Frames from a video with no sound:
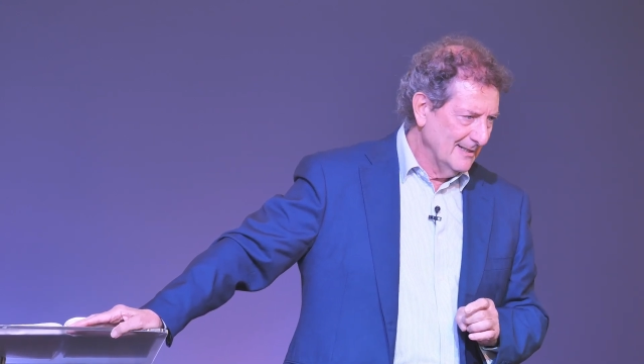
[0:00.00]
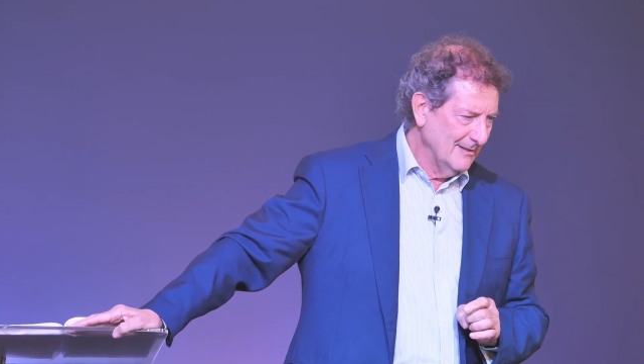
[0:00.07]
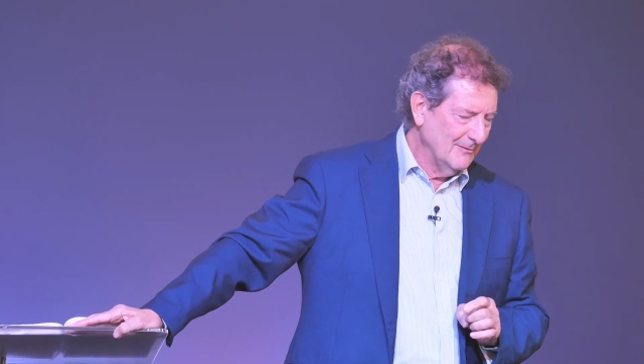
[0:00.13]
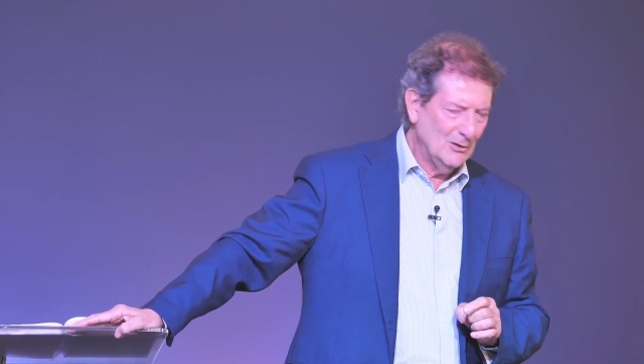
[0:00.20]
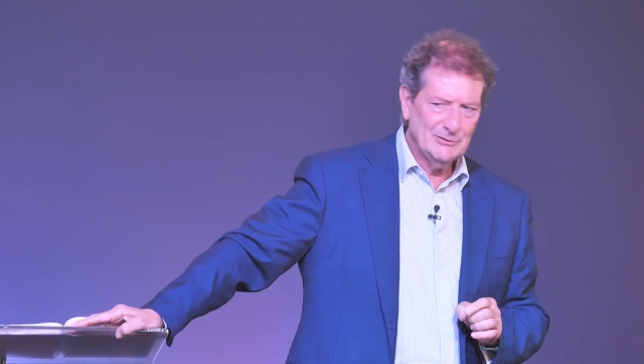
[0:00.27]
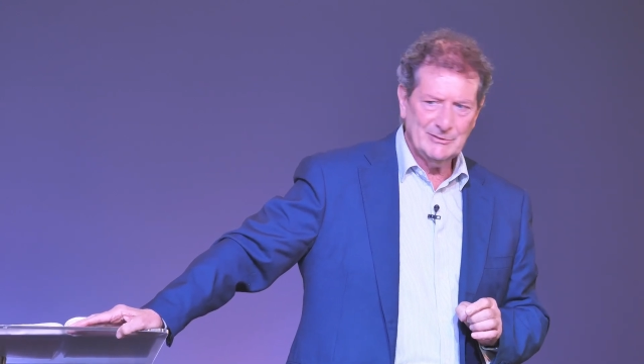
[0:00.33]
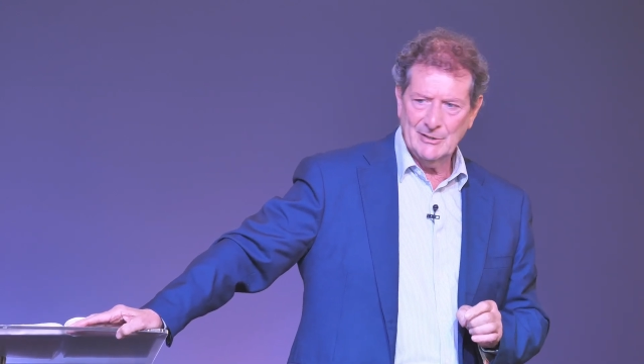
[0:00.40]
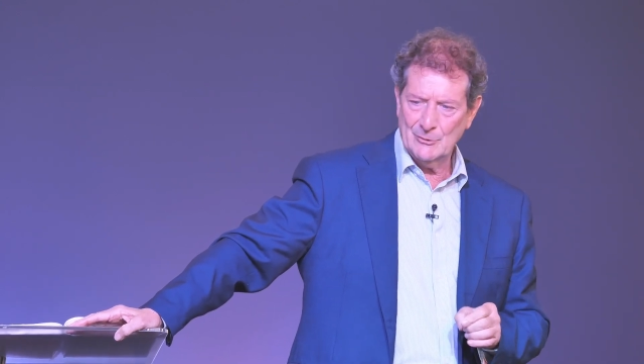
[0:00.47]
a
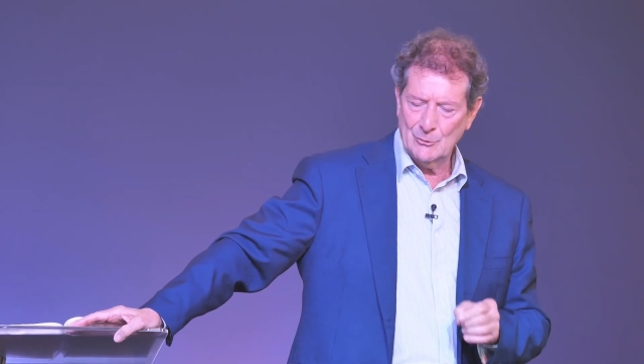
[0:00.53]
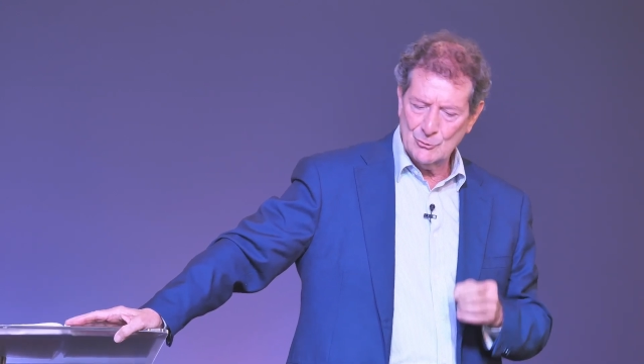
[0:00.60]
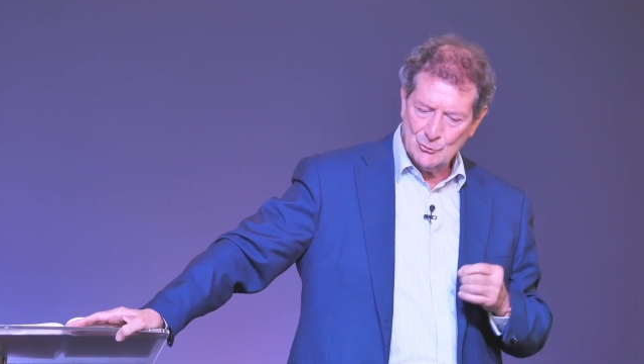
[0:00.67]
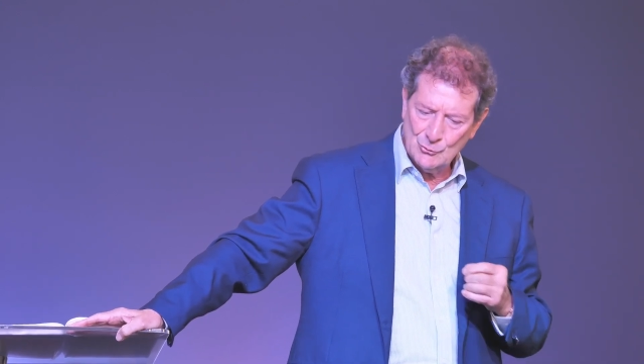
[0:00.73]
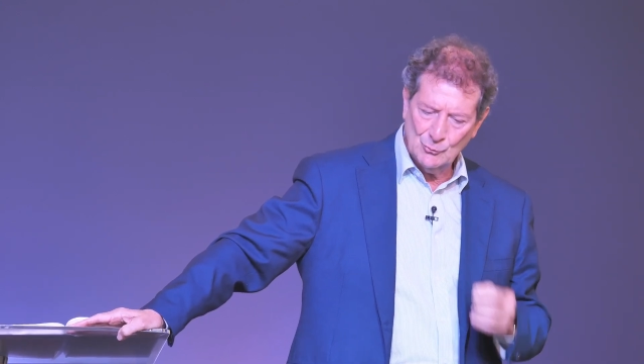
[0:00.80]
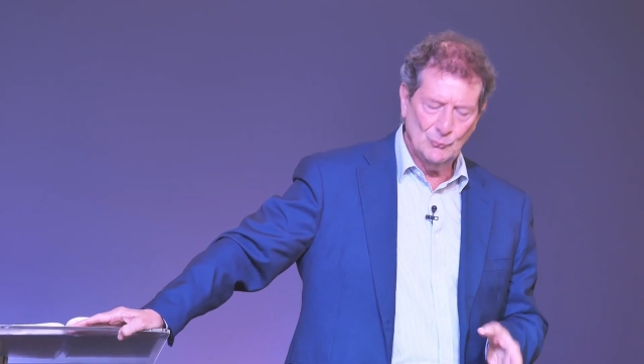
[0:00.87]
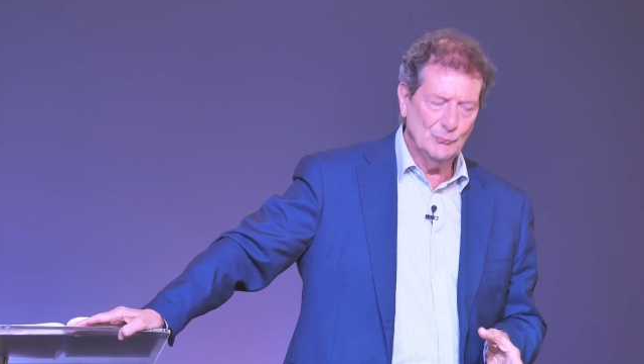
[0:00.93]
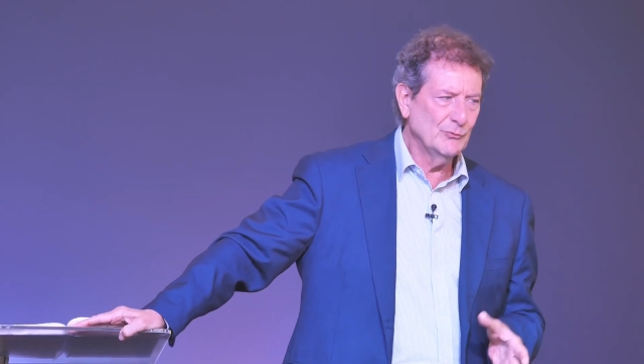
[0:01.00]
volte ero
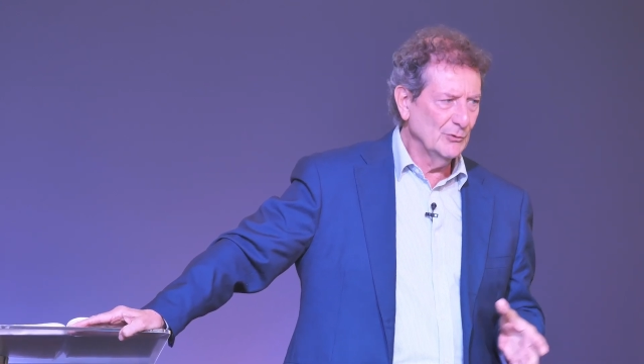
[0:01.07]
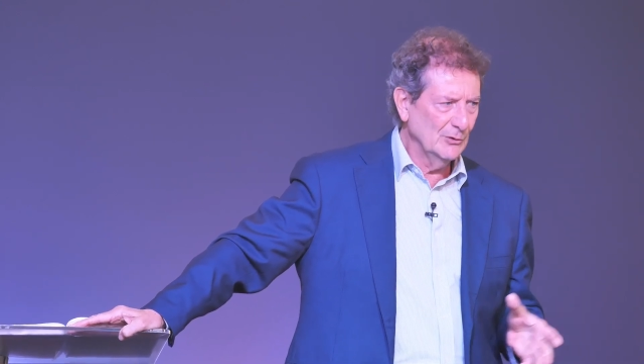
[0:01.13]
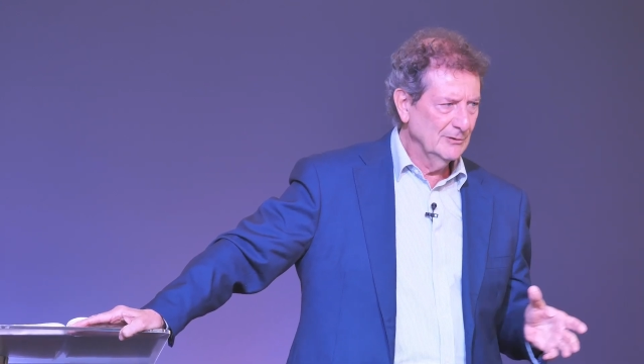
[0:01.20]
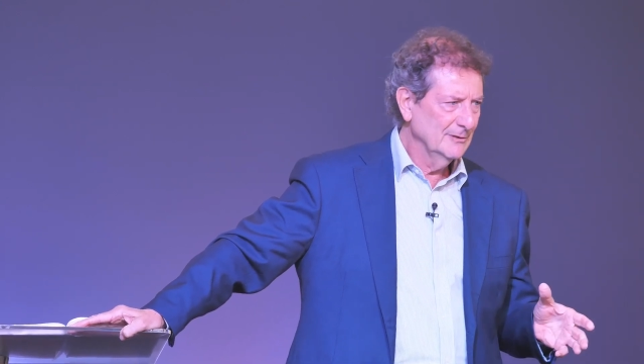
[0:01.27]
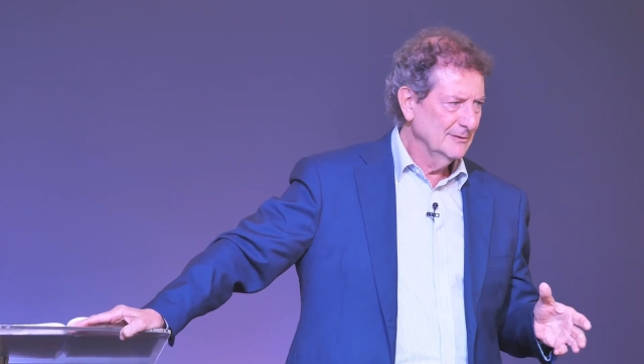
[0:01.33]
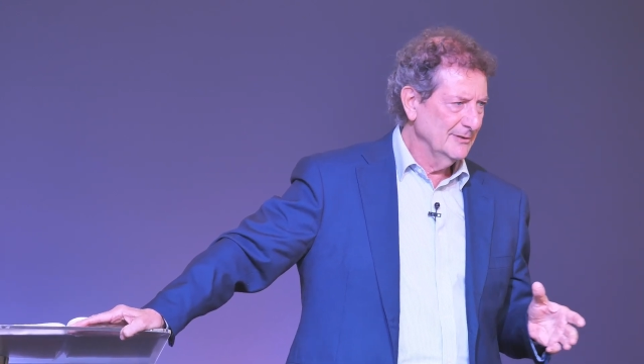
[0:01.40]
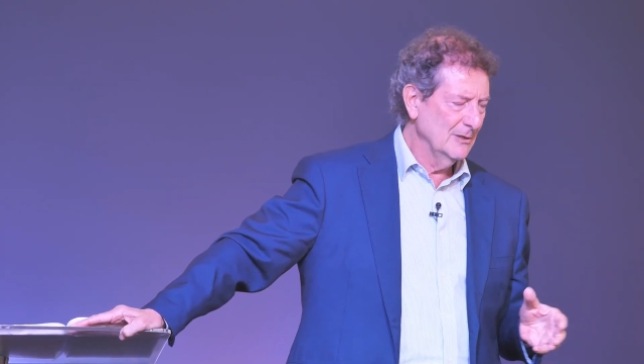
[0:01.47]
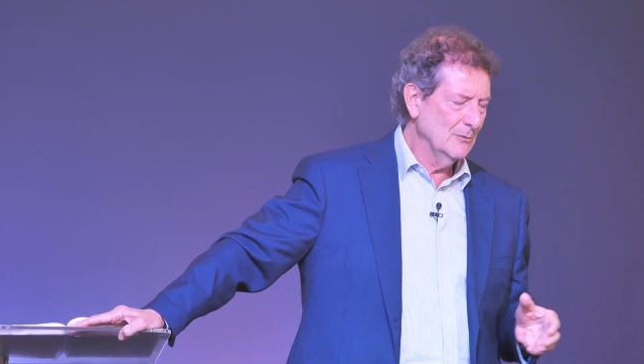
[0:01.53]

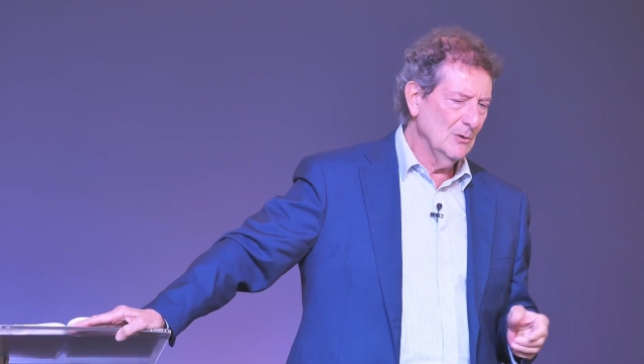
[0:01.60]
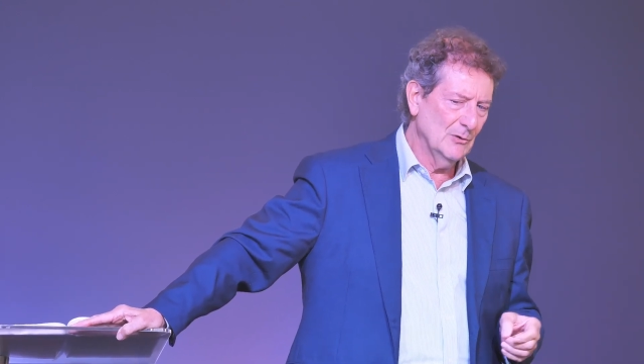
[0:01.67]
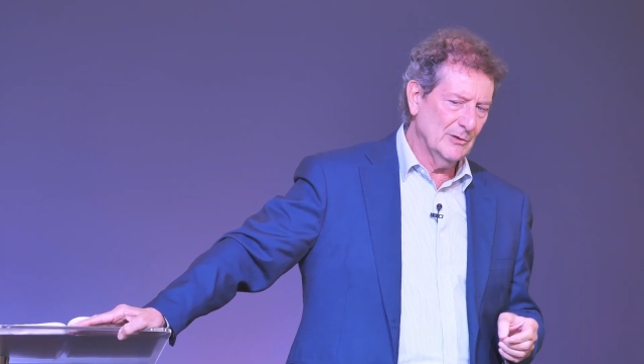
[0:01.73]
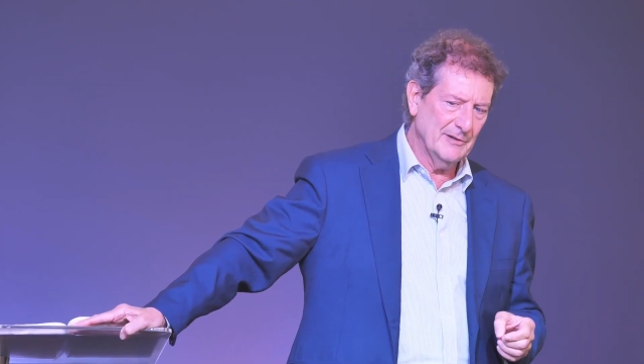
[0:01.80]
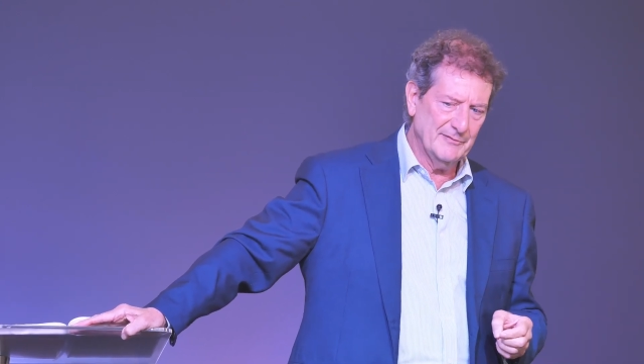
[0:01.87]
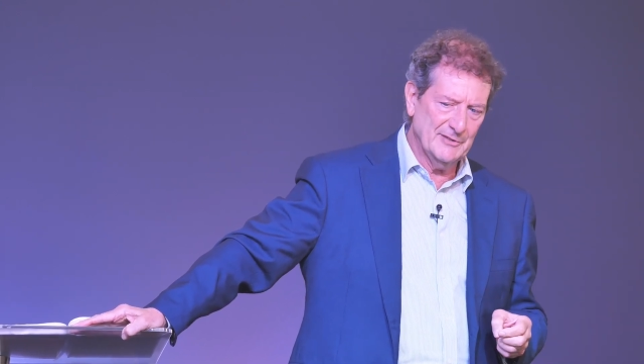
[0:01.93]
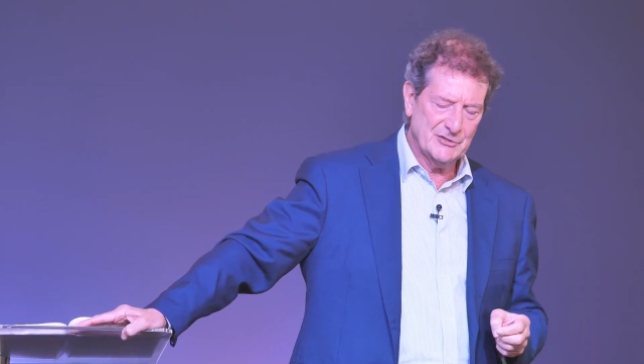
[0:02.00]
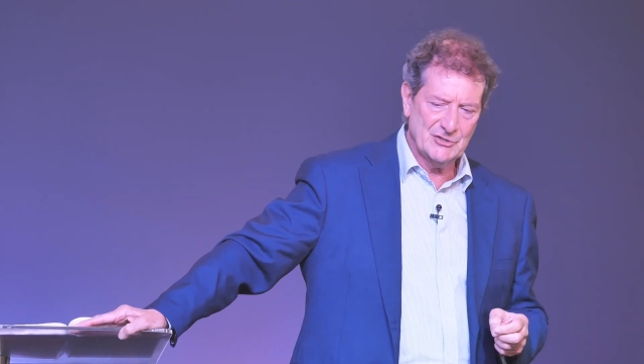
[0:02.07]
stufo di quello
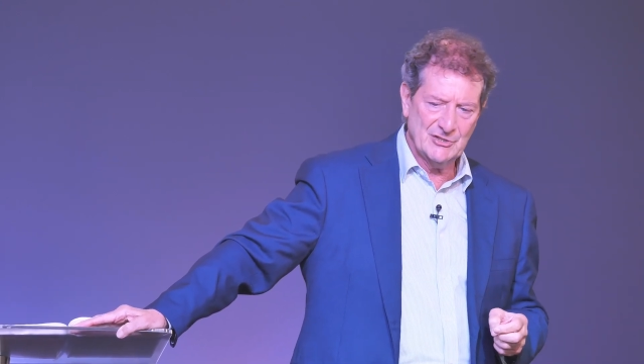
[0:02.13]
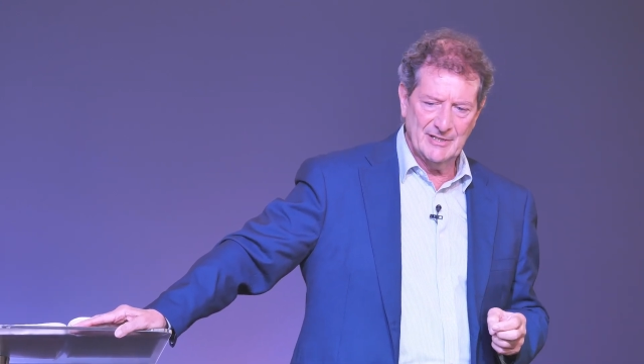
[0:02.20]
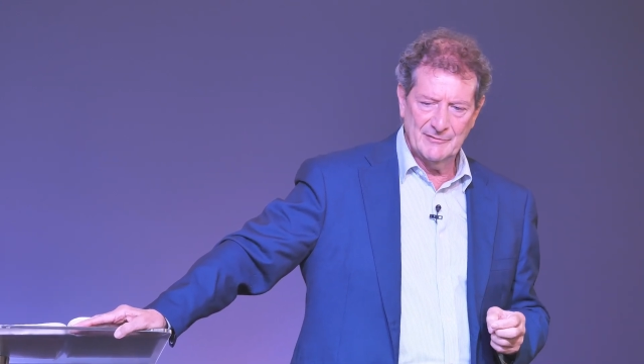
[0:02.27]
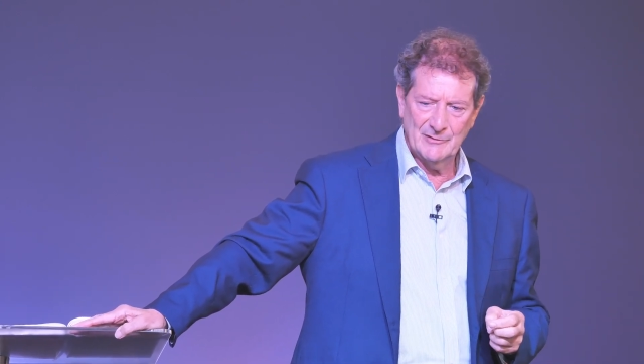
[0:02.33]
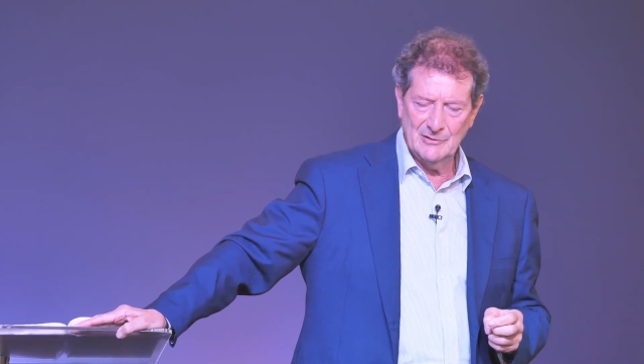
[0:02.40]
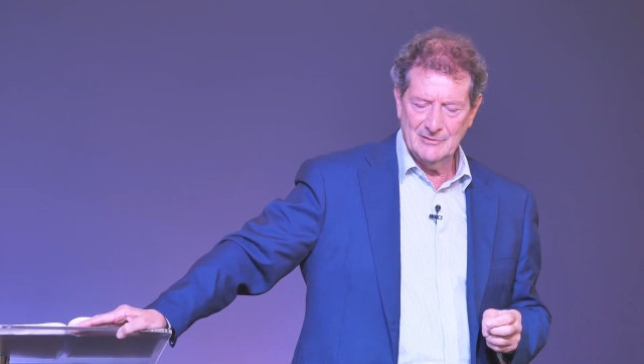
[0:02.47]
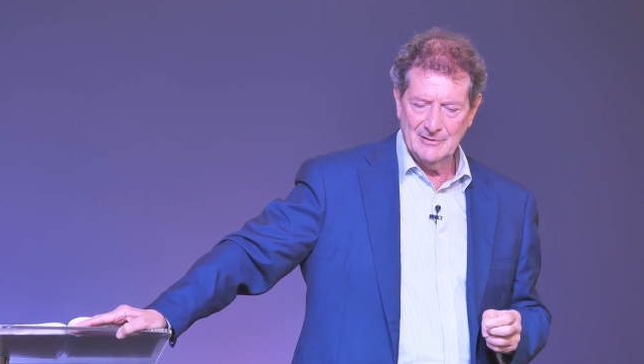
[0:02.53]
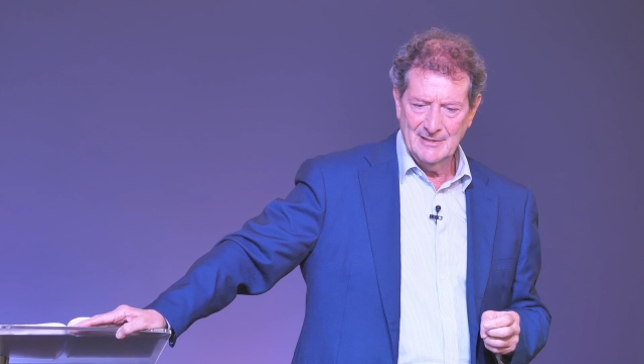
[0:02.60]
che
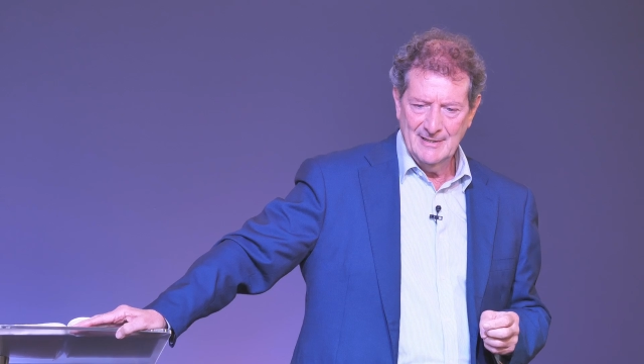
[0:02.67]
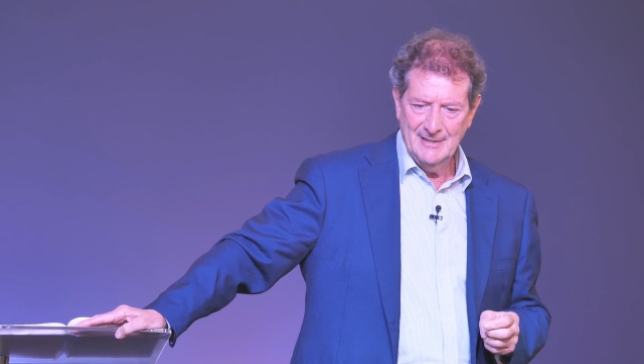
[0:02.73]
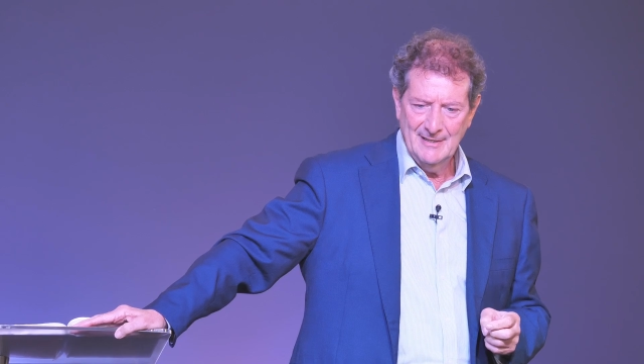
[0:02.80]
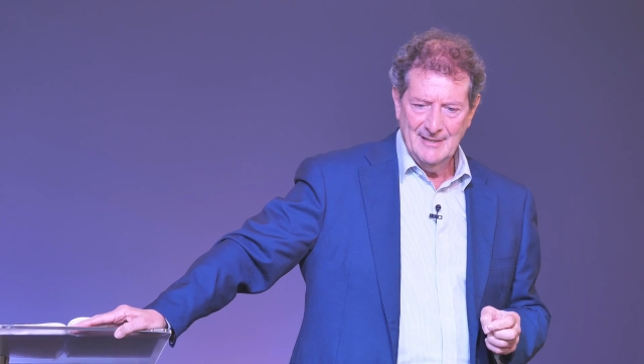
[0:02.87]
facevo